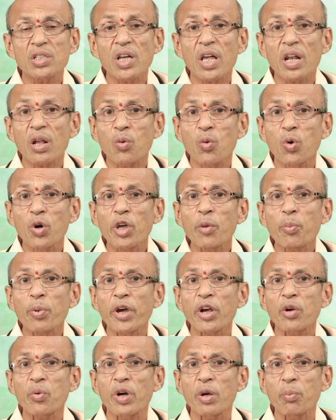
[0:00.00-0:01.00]
చాలా
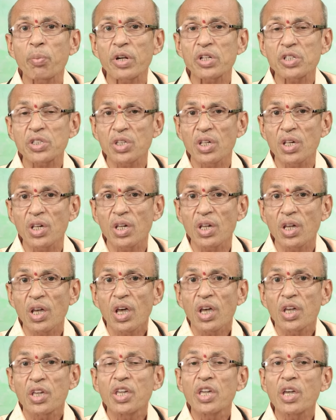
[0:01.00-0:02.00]
కుంగిపోయేటువంటి పరిస్థితి
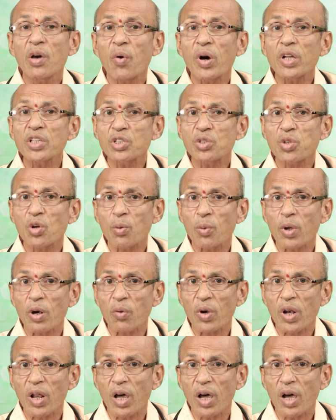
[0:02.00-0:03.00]
ఈ అవాంఛిత రోమాల
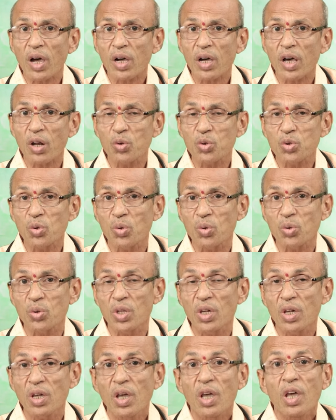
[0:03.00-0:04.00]
వల్ల కలుగుతూ
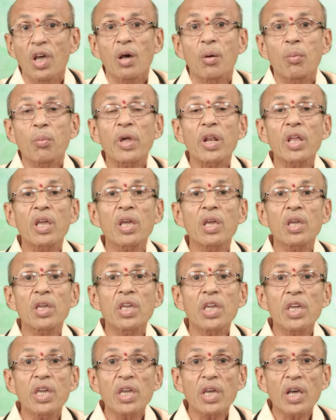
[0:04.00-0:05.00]
ఉంటుంది మరి
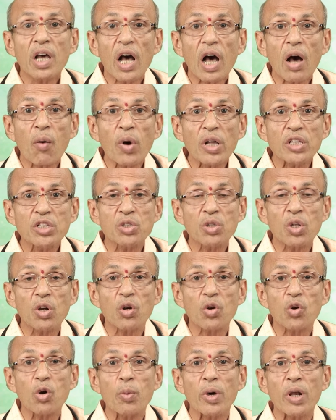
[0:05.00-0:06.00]
ఈ అవాంఛిత
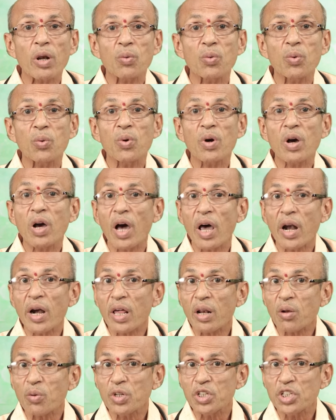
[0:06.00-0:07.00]
రోమాలకు
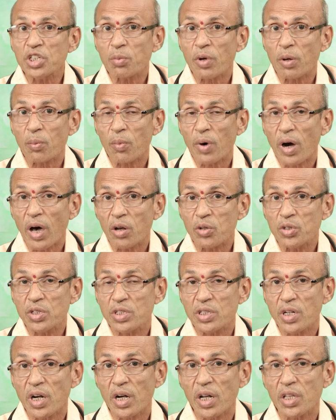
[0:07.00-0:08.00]
కారణాల గురించి మనం
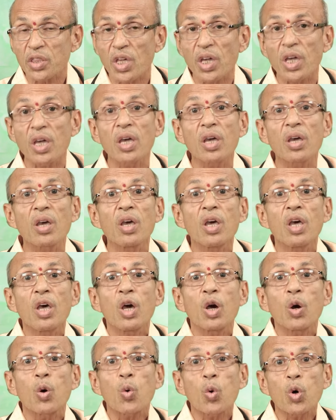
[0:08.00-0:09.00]
ఆలోచించినట్లయితే
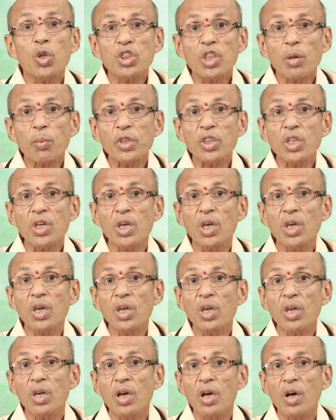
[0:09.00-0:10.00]
కొంతమందికి
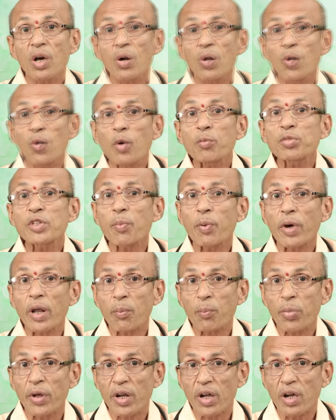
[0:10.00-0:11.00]

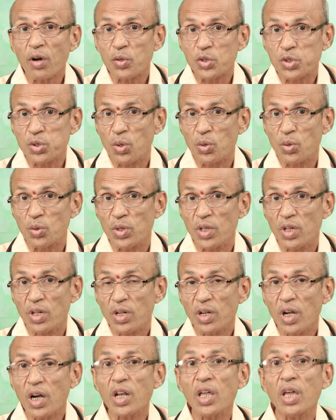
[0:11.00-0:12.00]
వంశపారంపర్యంగా వస్తూ ఉంటుంది
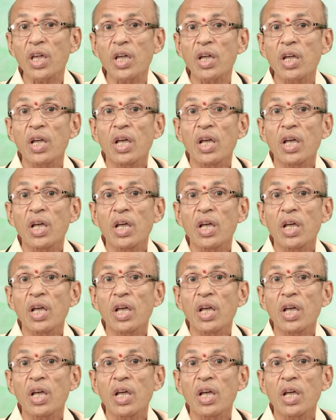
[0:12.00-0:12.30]
అంటే